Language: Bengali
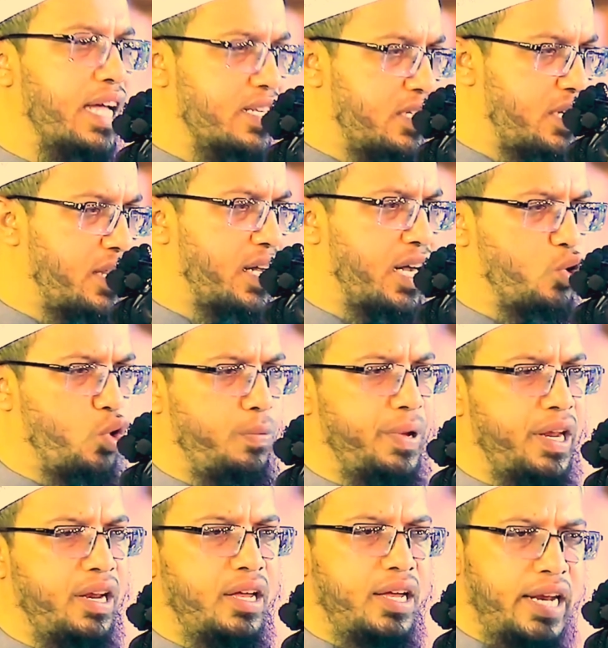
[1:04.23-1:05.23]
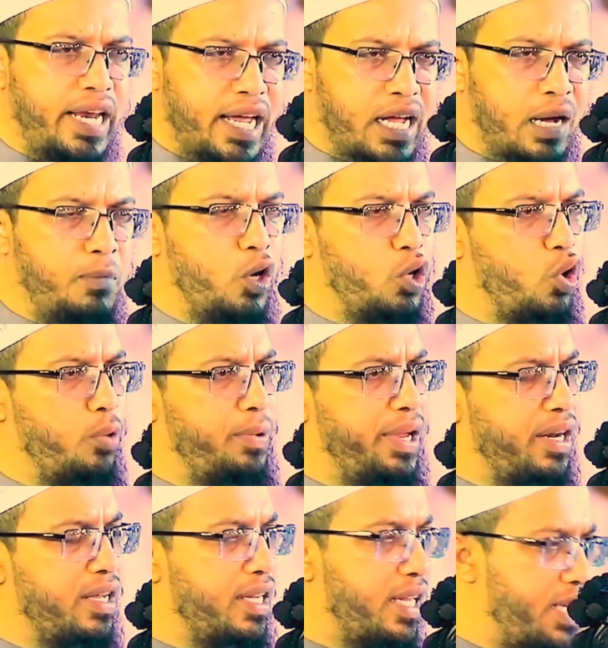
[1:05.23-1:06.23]
ডান্সা দেখা করবেন নেকামল
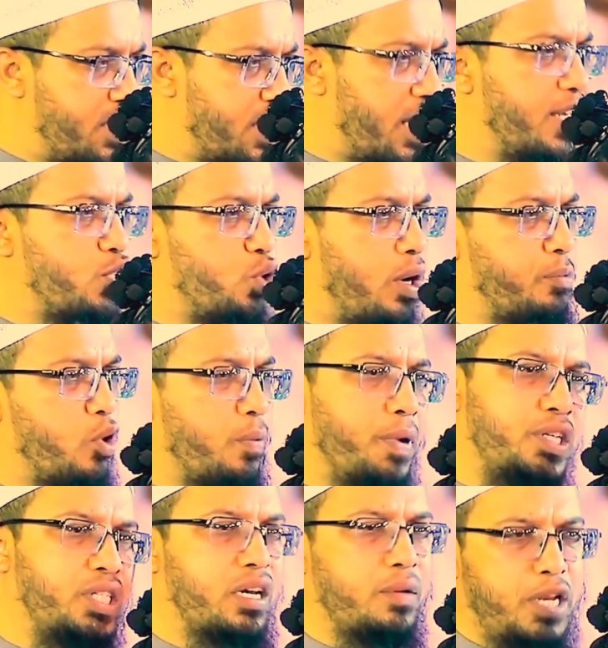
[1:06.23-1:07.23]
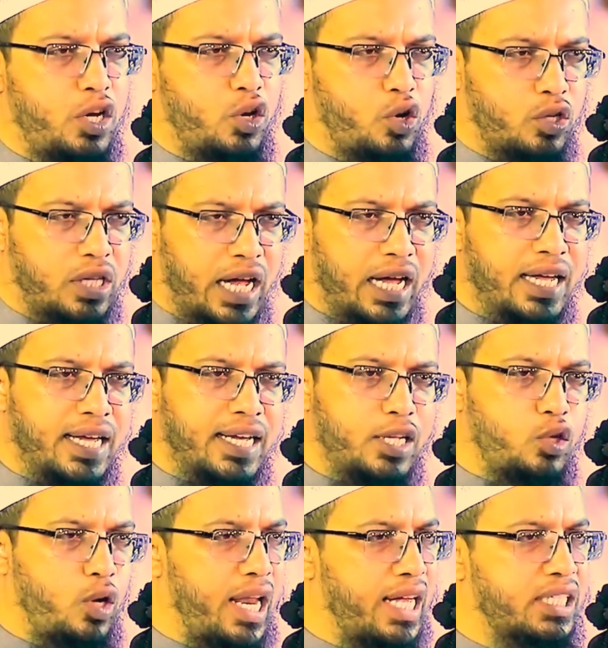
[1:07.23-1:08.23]
করবেন ইসালে সব করবেন সেটা ভিন্ন কথা
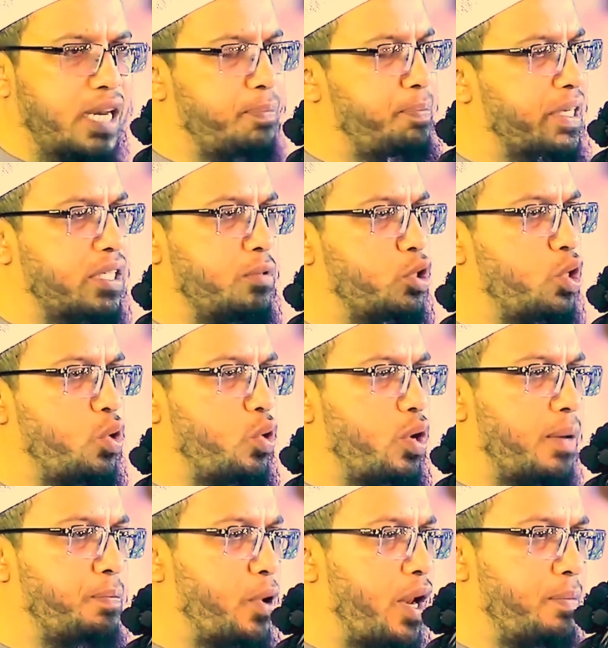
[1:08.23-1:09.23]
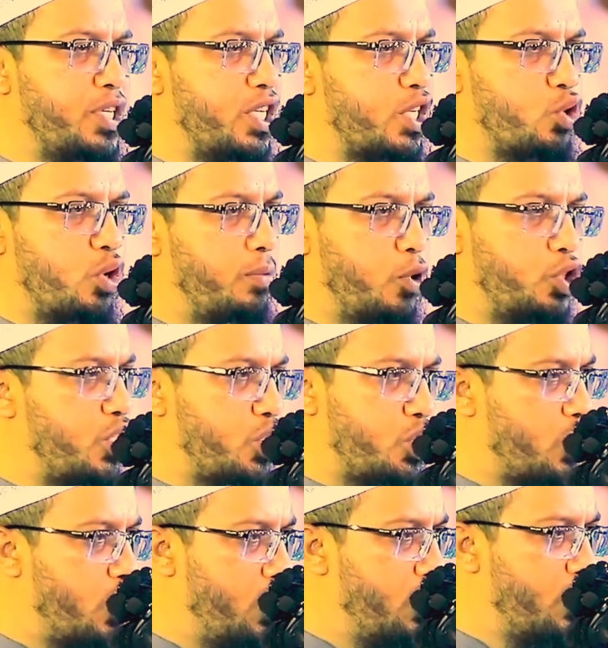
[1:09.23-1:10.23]
কিন্তু লাশের পাশে বসে কোরআন পড়ার বিশেষ কোনো
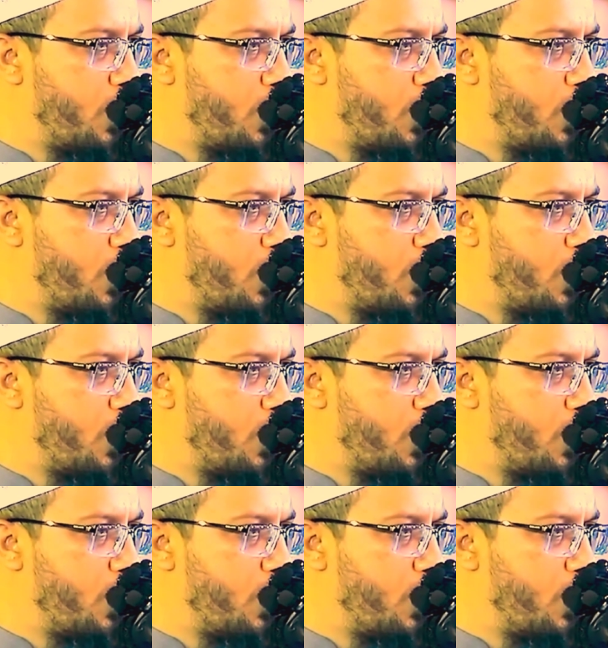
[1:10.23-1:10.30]
বৈশিষ্ট্য